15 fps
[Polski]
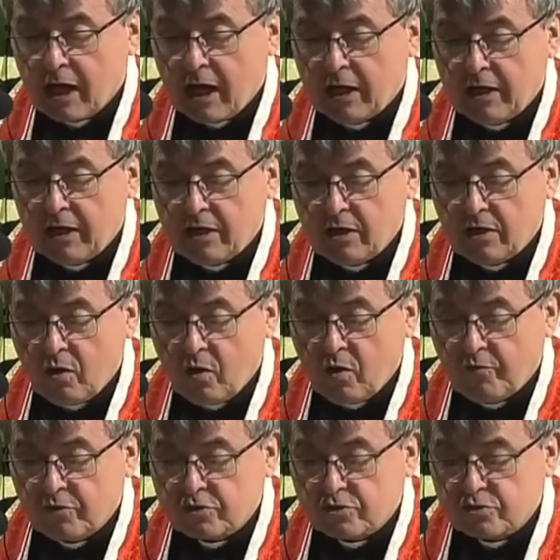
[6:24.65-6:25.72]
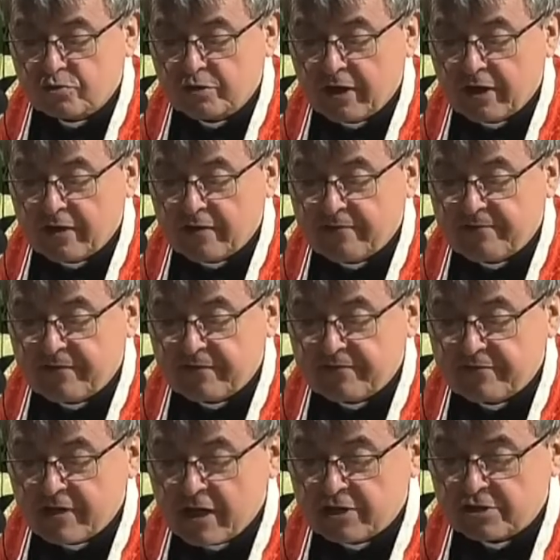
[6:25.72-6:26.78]
ale owocuje
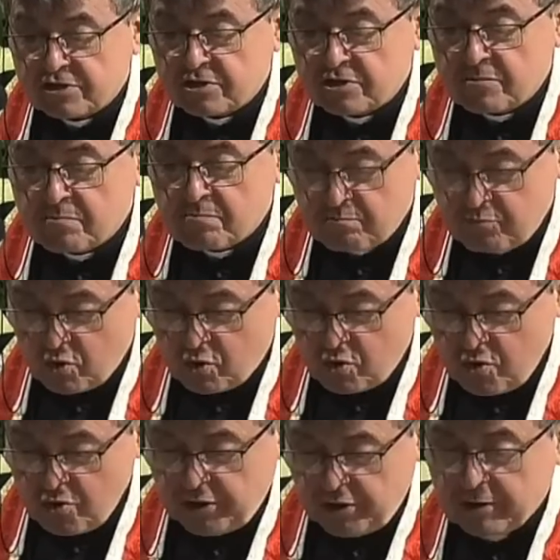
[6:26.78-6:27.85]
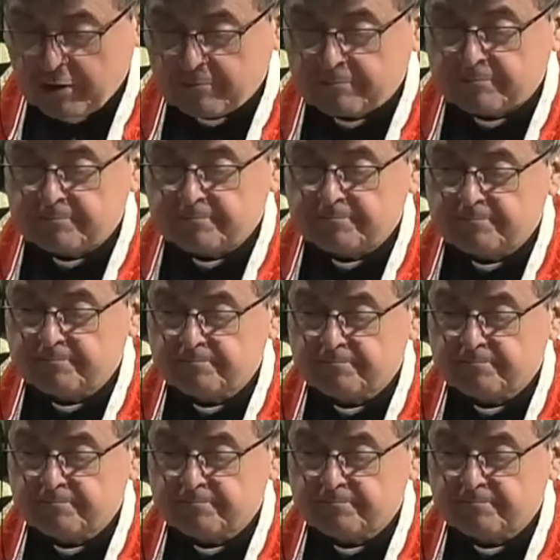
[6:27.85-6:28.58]
wewnętrznym pokojem.